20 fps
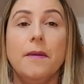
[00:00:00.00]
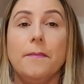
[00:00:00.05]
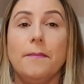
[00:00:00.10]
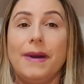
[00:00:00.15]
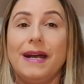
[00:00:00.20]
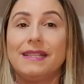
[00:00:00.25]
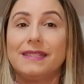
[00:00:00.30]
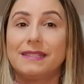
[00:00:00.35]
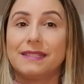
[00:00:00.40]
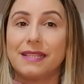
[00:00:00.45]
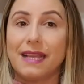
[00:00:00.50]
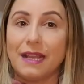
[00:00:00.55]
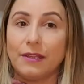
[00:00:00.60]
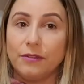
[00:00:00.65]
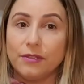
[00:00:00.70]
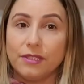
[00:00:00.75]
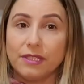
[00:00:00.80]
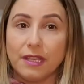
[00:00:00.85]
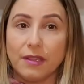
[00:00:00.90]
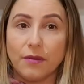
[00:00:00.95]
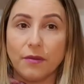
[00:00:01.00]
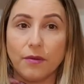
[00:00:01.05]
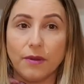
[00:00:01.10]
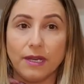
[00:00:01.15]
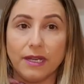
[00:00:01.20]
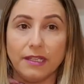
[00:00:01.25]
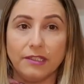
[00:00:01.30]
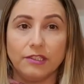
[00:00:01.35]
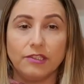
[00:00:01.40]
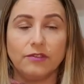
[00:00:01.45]
Passados cinco
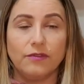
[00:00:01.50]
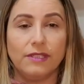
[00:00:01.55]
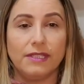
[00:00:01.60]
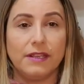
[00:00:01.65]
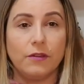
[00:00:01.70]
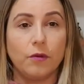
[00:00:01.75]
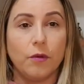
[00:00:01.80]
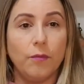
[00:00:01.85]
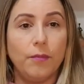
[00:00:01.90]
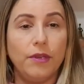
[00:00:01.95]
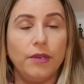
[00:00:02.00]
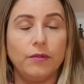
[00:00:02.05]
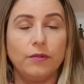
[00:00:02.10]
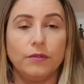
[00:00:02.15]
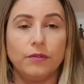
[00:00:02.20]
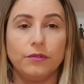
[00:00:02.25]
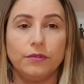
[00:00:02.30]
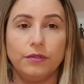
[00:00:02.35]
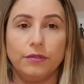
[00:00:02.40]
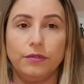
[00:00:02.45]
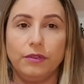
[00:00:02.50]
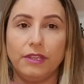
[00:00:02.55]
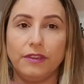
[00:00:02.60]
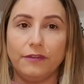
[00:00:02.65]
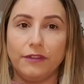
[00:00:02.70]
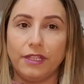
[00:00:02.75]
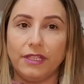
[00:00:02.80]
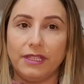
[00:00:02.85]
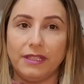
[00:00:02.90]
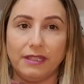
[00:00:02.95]
anos, você cumpriu com tudo o que
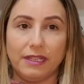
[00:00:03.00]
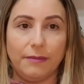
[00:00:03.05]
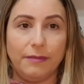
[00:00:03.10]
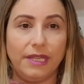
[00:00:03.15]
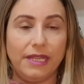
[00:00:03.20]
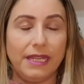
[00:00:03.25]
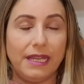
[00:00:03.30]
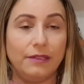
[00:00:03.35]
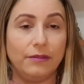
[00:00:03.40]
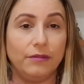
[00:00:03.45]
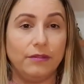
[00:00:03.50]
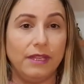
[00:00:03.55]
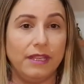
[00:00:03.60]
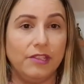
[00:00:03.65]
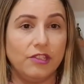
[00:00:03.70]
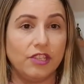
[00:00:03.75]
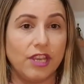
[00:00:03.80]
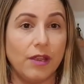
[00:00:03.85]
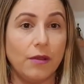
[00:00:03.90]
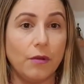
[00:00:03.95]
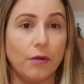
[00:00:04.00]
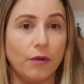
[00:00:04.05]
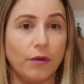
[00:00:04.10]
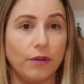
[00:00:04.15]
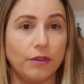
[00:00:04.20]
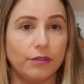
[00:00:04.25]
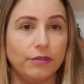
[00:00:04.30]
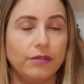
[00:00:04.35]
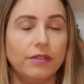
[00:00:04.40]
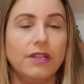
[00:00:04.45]
foi determinado neste
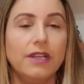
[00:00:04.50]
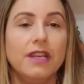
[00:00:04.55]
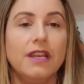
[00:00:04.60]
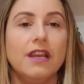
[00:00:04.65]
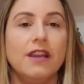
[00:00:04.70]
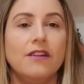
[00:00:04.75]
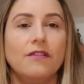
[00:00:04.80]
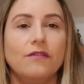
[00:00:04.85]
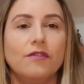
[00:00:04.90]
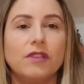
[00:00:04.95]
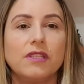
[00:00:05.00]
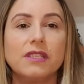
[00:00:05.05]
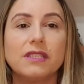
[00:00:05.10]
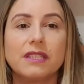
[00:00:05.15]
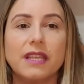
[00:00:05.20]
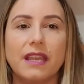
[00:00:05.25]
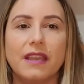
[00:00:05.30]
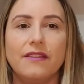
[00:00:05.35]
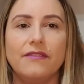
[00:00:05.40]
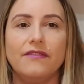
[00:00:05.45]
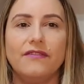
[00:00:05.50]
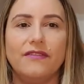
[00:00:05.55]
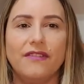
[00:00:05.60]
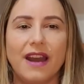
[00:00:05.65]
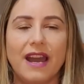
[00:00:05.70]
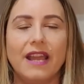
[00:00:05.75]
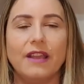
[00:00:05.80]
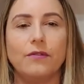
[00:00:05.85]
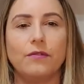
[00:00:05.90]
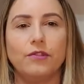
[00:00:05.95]
acordo, você
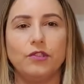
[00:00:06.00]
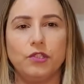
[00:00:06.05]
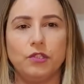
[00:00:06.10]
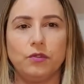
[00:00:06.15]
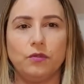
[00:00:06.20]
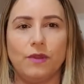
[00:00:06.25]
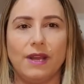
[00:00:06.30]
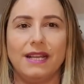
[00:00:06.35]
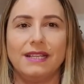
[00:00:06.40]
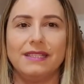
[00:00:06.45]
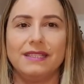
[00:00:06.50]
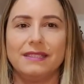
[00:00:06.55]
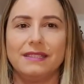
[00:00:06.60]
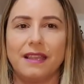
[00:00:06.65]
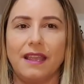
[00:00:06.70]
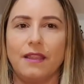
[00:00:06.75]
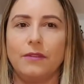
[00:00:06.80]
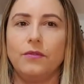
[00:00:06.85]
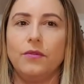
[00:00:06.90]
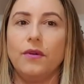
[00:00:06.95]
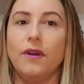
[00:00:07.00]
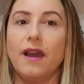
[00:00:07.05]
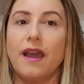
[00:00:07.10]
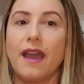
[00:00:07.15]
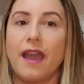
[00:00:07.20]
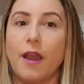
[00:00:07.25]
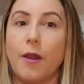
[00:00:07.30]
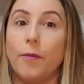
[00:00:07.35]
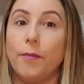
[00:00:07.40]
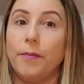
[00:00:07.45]
vai continuar sendo
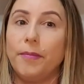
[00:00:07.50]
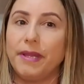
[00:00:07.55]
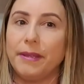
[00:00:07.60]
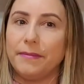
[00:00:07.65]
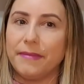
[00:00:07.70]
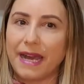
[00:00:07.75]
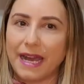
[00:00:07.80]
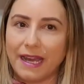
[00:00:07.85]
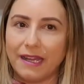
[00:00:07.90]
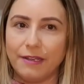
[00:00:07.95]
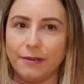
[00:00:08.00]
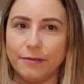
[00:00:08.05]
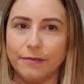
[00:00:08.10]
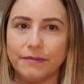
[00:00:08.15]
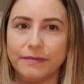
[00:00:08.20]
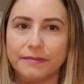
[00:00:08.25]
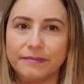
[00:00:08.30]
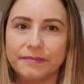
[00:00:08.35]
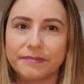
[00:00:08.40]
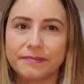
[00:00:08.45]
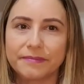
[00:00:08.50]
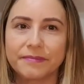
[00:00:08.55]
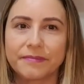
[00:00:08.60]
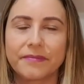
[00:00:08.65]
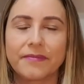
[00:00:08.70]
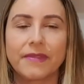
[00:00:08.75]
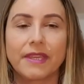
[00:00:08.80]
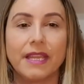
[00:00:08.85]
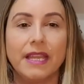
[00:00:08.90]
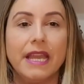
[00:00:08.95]
réu primário.
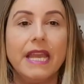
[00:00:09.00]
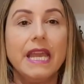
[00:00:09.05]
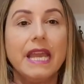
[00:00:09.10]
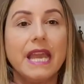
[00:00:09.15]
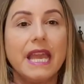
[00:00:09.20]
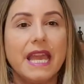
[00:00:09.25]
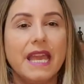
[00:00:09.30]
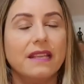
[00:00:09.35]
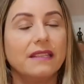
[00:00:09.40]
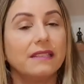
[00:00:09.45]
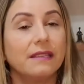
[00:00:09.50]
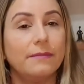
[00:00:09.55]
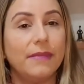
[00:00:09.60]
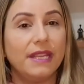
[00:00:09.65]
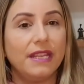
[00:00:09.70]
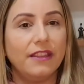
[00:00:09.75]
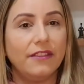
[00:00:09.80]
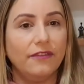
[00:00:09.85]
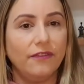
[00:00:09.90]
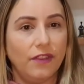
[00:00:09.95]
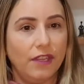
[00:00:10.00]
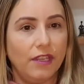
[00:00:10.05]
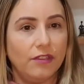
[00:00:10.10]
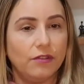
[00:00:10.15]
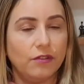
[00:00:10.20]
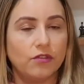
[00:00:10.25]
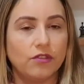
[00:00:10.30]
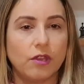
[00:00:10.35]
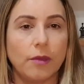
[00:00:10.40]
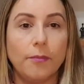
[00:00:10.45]
Esse
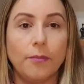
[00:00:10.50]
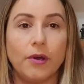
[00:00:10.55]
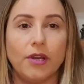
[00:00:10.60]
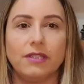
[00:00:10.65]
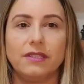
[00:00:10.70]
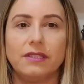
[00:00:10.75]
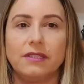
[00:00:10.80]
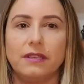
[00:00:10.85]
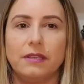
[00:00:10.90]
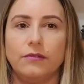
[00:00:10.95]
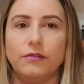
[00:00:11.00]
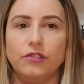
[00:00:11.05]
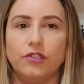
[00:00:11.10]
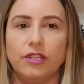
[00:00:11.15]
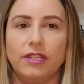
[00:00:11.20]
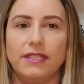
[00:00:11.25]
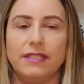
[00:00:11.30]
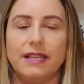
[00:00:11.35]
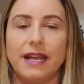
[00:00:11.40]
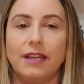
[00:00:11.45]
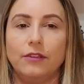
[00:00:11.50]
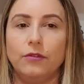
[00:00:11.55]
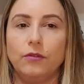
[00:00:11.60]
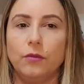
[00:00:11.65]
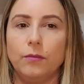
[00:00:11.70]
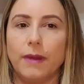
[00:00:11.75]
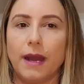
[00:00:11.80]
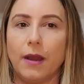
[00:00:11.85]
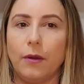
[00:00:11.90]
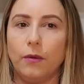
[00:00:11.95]
benefício só pode ser utilizado
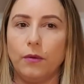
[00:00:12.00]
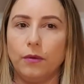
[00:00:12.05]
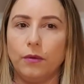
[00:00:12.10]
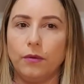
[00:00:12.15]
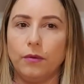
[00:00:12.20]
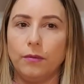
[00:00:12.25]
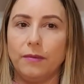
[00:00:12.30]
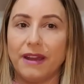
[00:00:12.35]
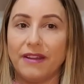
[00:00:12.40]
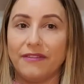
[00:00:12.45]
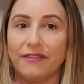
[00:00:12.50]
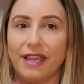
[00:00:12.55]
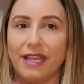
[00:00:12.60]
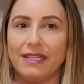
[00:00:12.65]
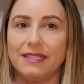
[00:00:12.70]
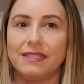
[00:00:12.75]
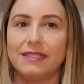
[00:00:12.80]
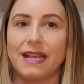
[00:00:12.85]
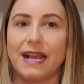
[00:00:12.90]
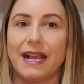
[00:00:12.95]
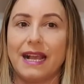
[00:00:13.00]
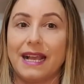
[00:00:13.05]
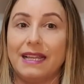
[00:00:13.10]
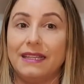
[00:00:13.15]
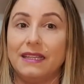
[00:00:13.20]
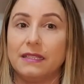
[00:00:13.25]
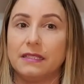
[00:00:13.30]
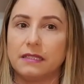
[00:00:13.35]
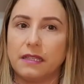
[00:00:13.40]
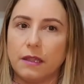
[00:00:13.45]
uma, uma vez a
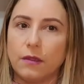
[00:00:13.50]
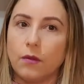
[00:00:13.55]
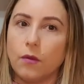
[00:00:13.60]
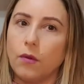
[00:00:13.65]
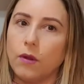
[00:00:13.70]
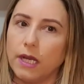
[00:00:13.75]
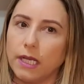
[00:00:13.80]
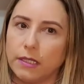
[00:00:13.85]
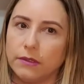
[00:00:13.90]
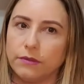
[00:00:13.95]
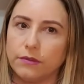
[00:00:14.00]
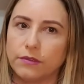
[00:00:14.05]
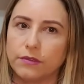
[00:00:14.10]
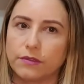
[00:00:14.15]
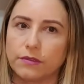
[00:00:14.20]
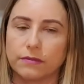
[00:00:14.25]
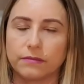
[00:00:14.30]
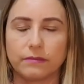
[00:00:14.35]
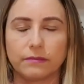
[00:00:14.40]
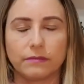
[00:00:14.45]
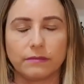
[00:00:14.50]
cada cinco anos.